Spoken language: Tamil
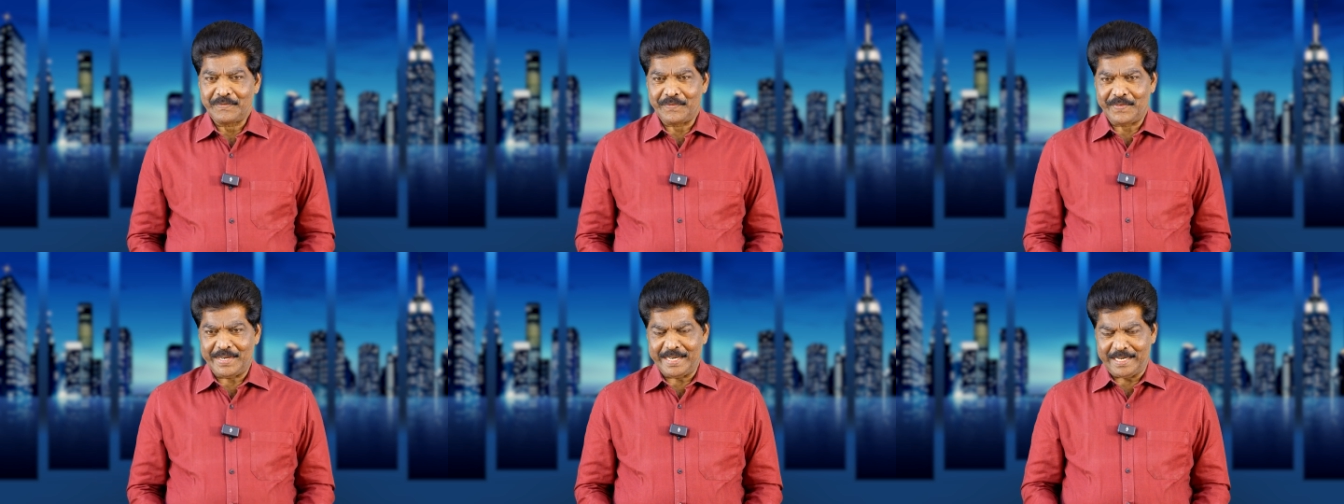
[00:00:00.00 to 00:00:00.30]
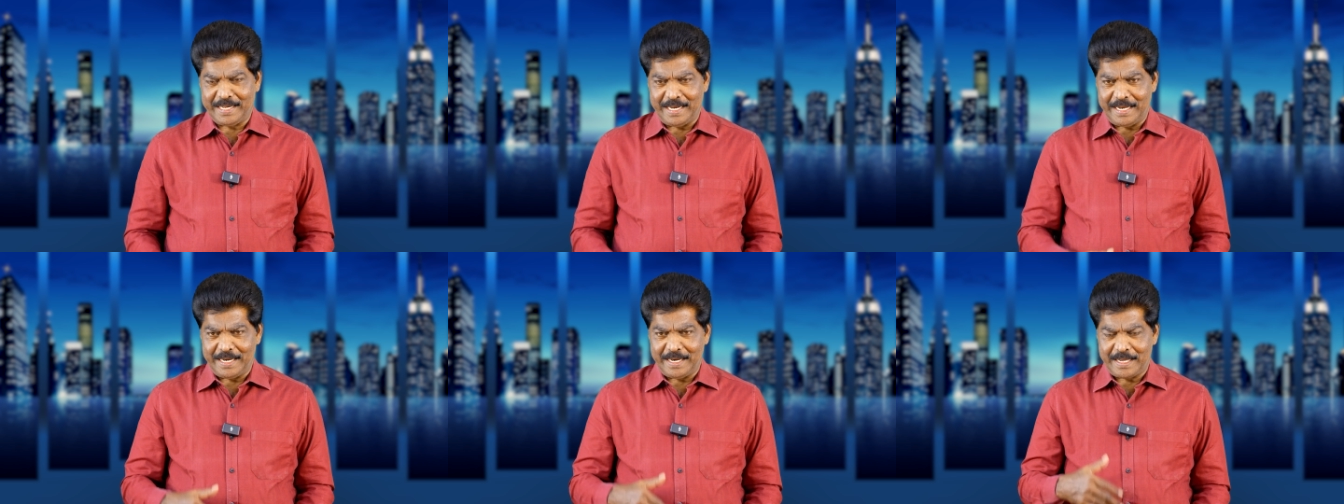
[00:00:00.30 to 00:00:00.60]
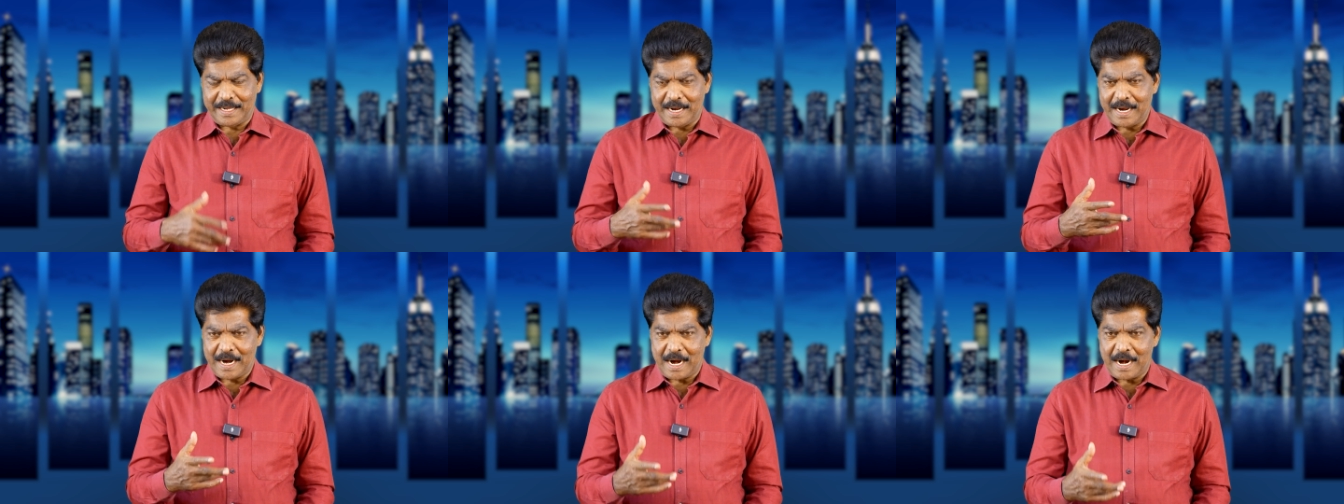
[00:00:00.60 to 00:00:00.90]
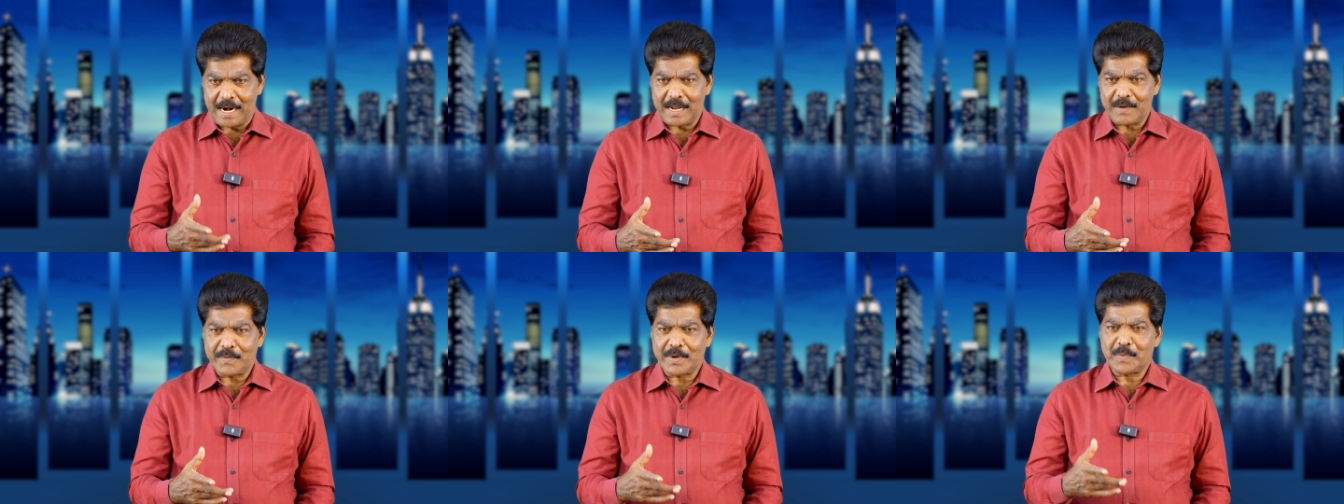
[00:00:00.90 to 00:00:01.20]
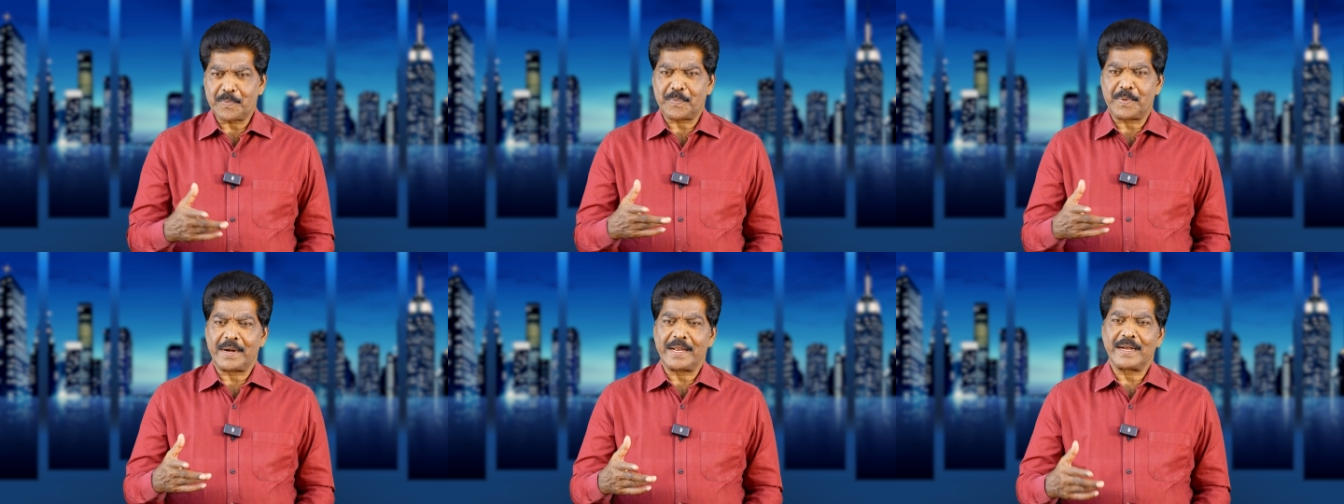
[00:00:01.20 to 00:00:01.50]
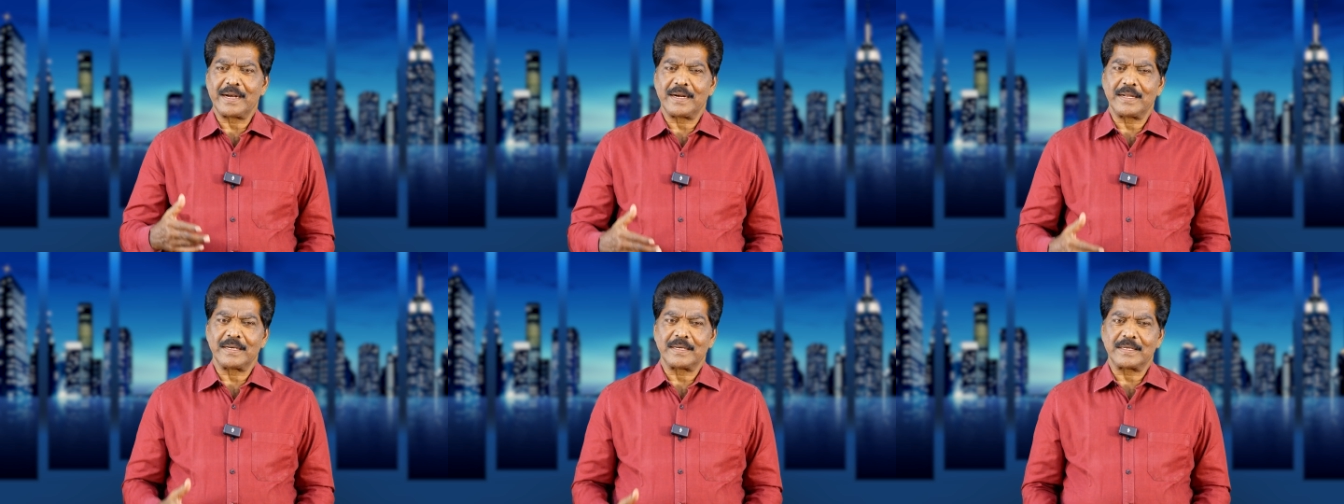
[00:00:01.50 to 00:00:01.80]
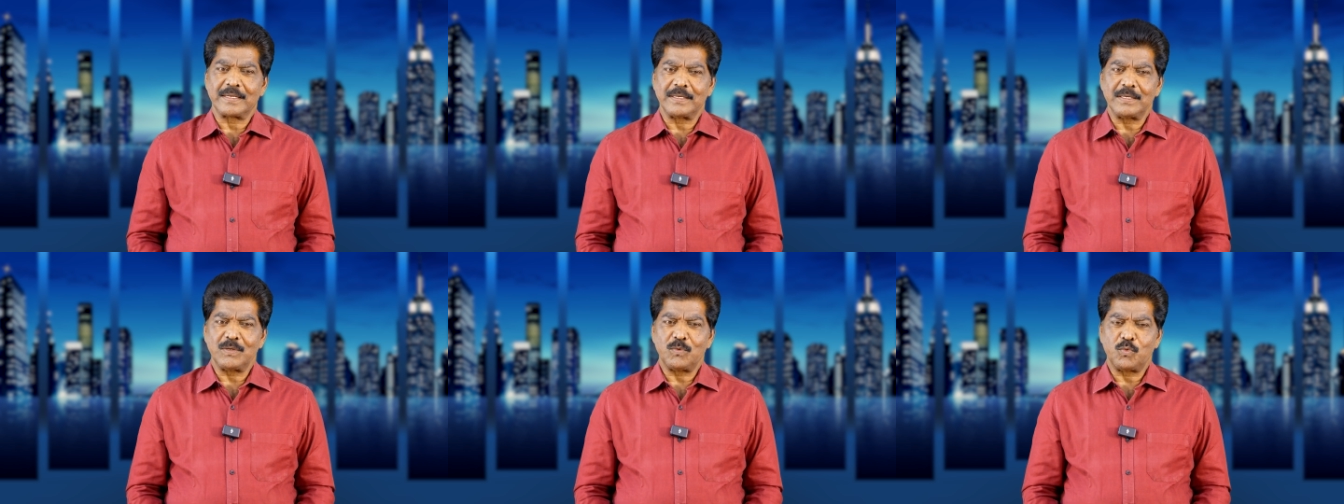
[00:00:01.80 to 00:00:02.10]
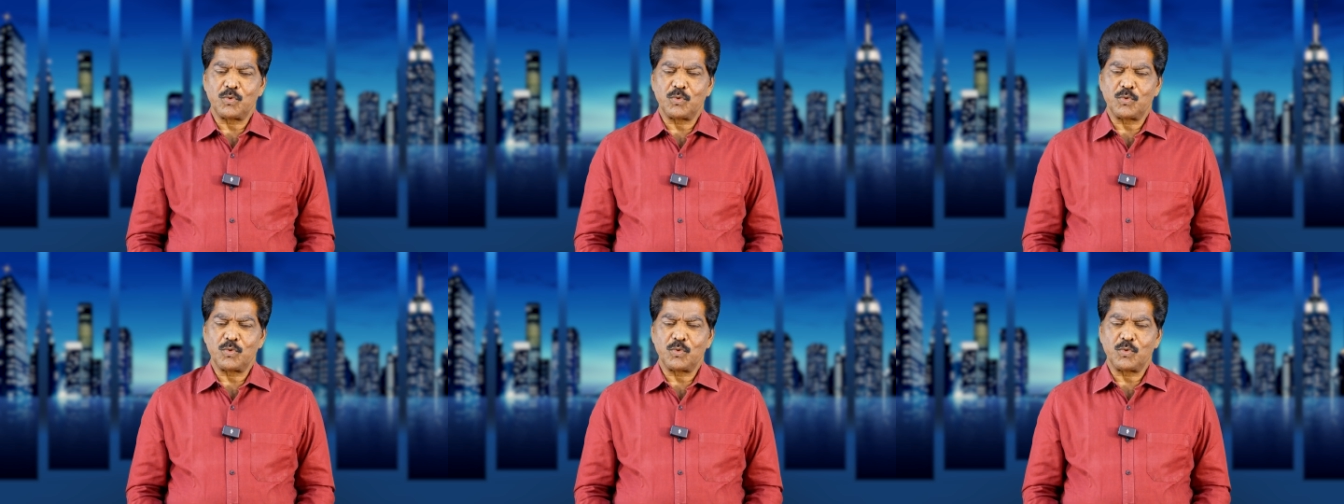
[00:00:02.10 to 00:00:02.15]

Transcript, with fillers: வீட்டில் இருக்கிற கணவர் பிள்ளைகளுக்கு